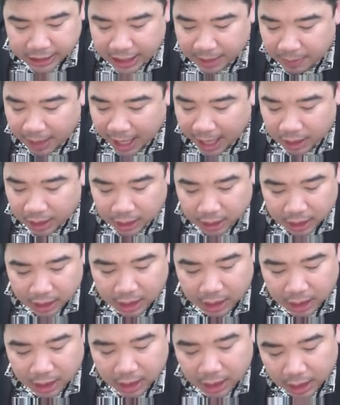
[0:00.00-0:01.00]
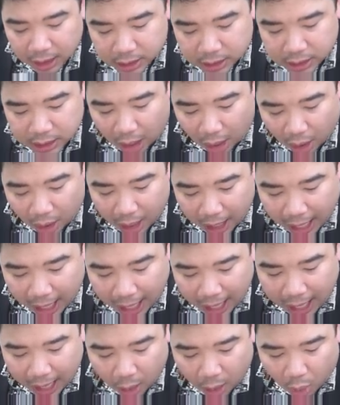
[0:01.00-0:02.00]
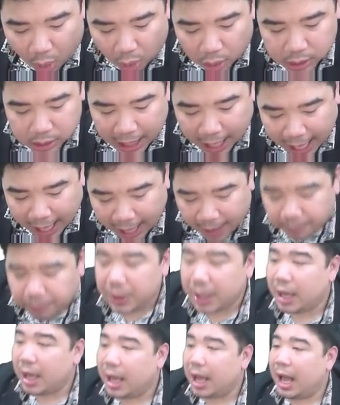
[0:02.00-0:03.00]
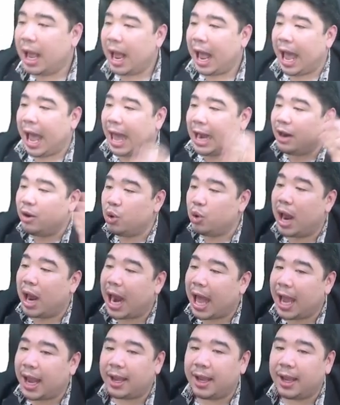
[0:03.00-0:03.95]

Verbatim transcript: มลังก็คือ2 5 6 3หารแล้วดูอะไร